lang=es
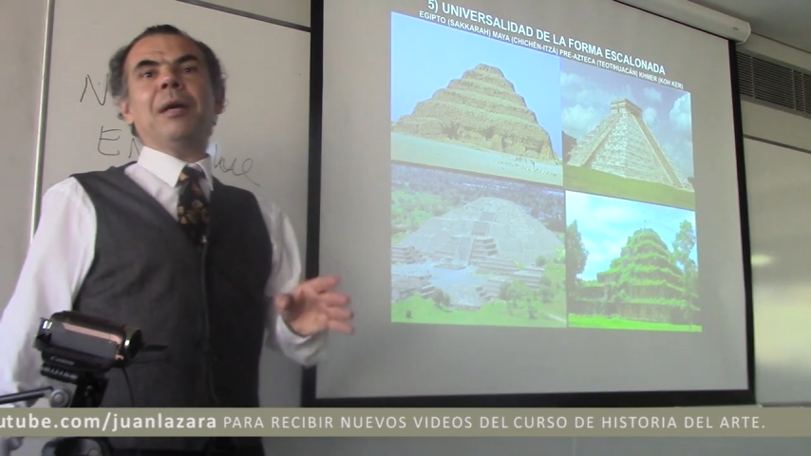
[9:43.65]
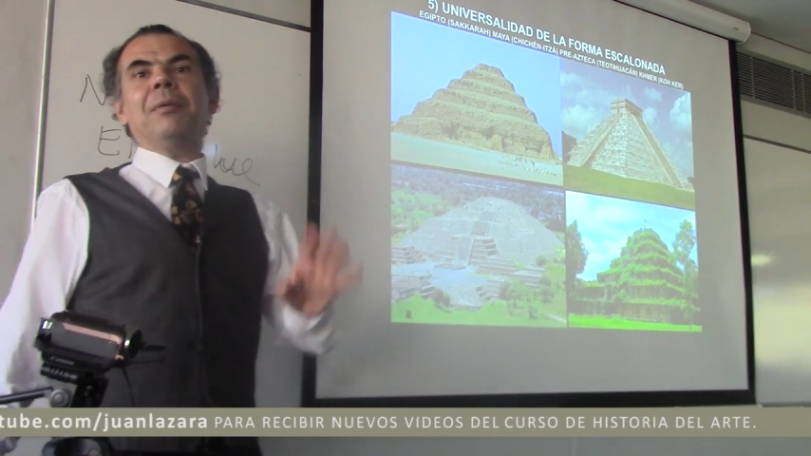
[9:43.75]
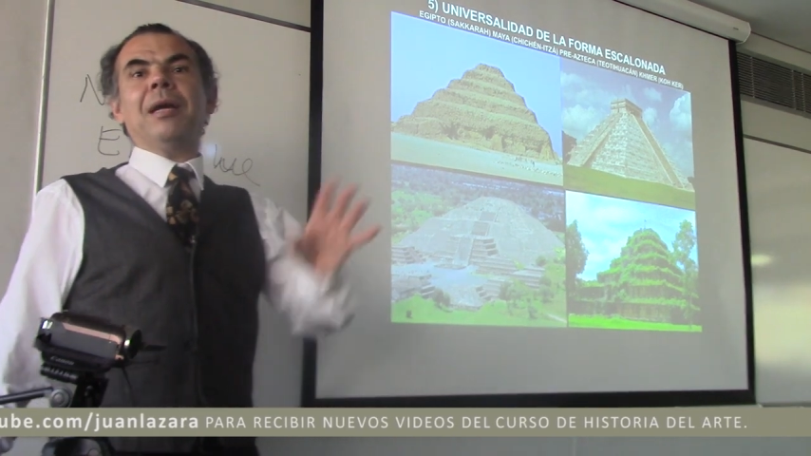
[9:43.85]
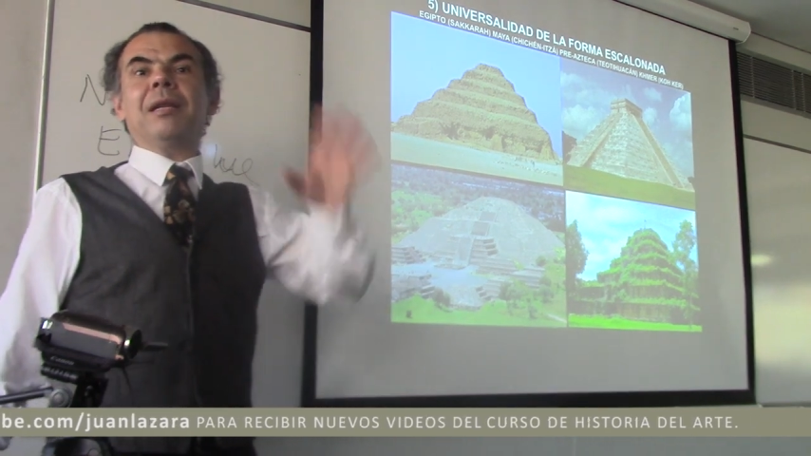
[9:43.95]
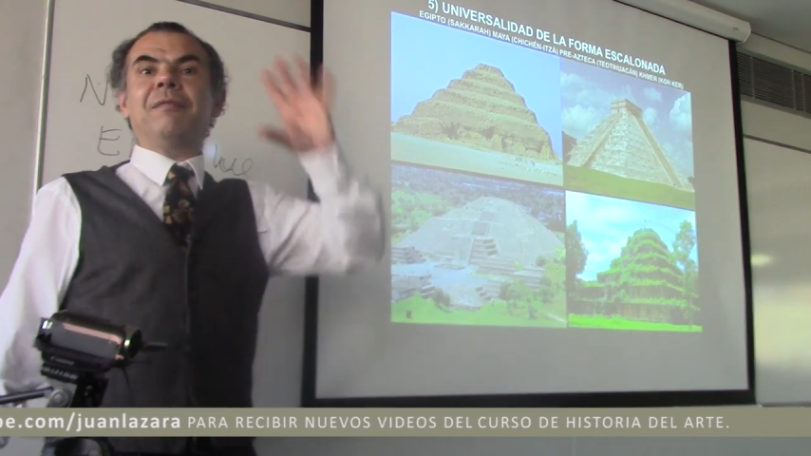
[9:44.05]

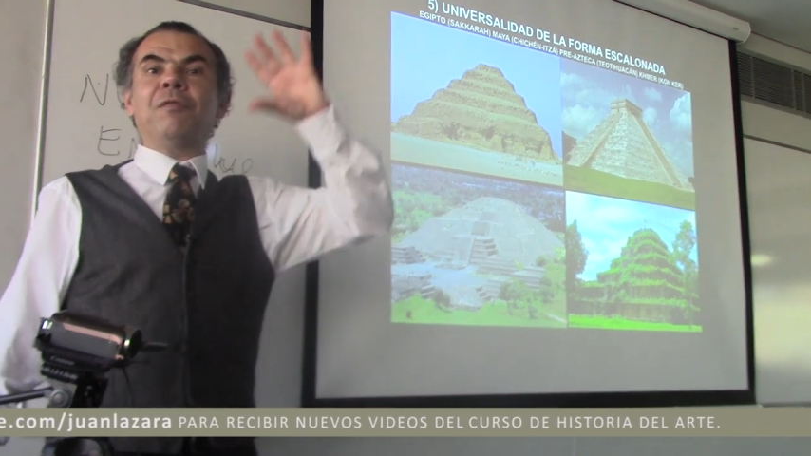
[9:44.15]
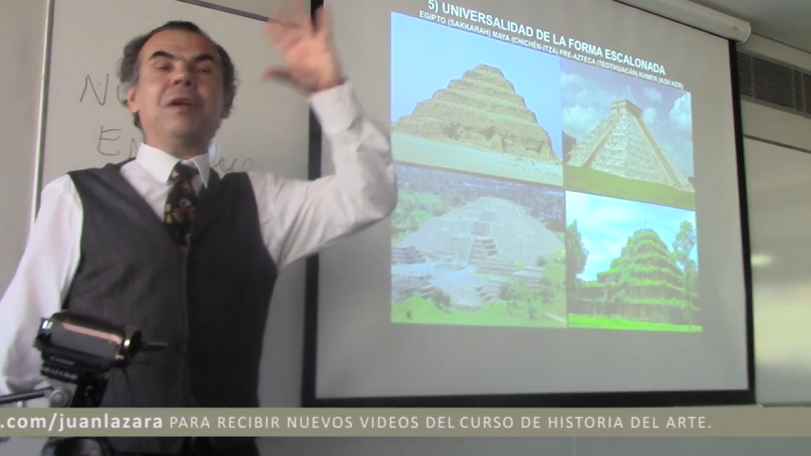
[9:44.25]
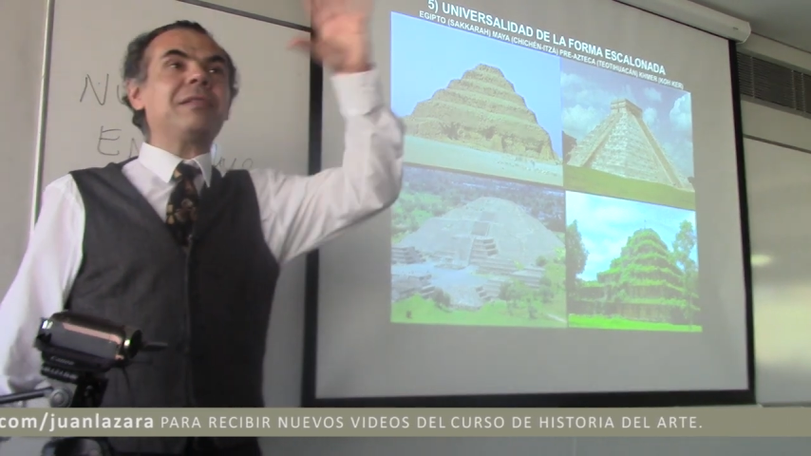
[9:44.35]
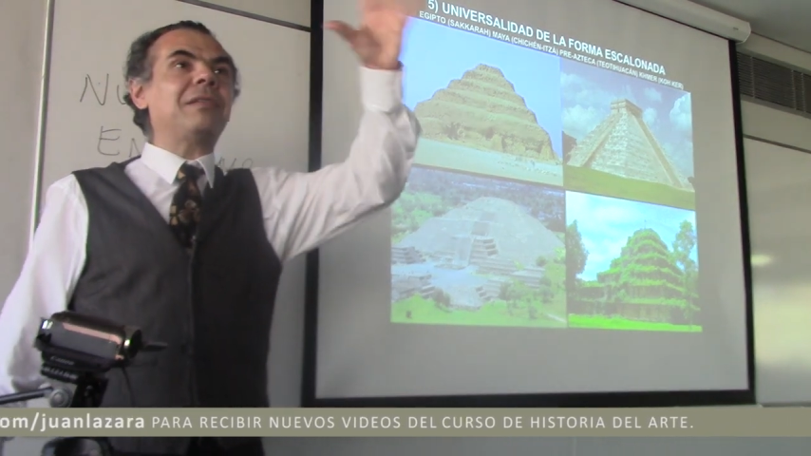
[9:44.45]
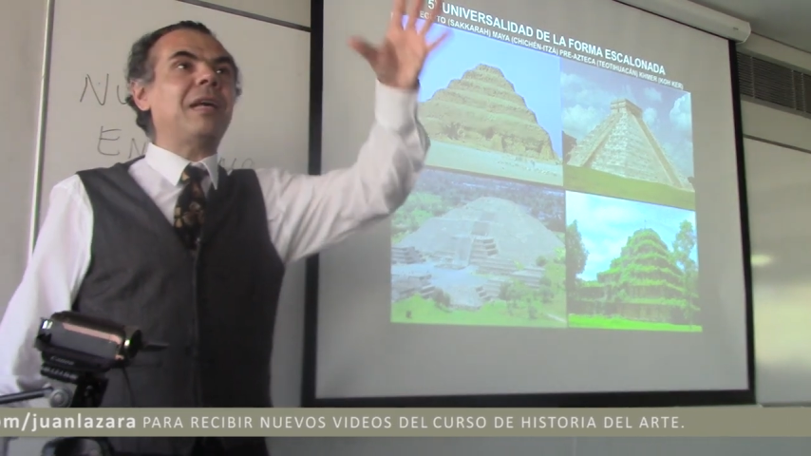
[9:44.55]
haber
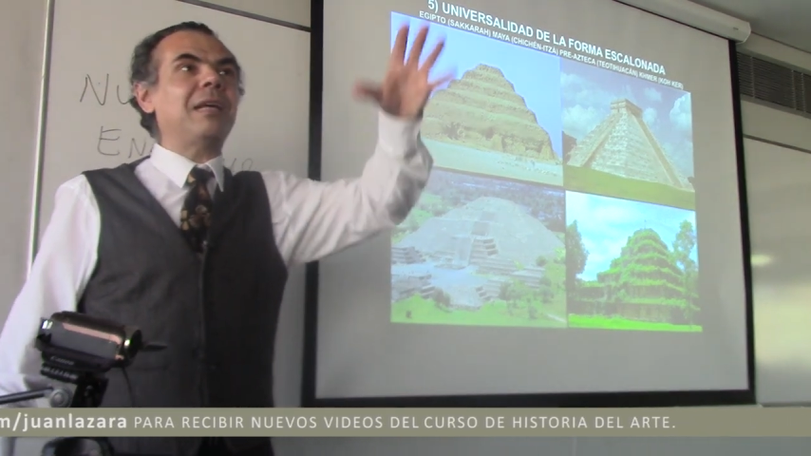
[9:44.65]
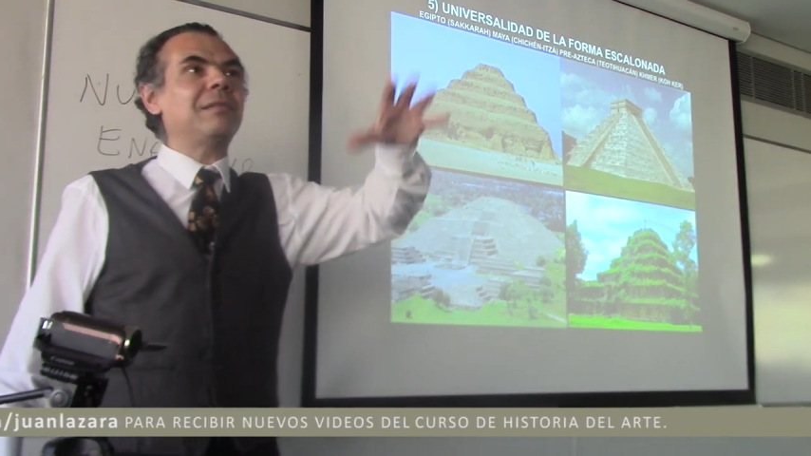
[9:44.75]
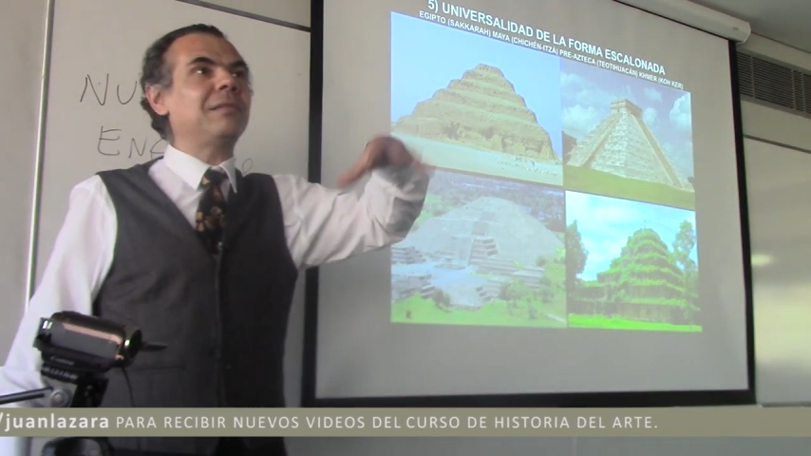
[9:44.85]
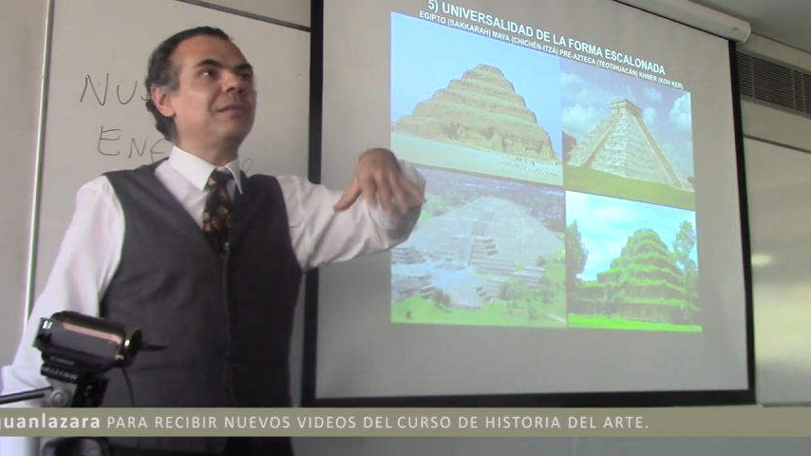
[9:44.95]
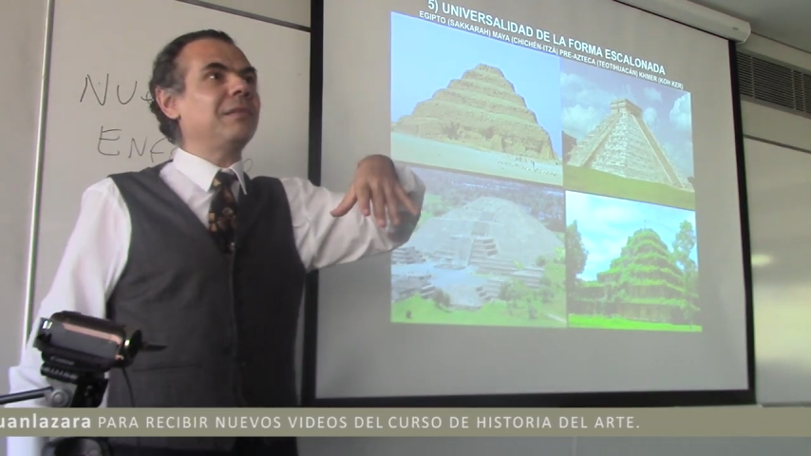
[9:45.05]
fuerzas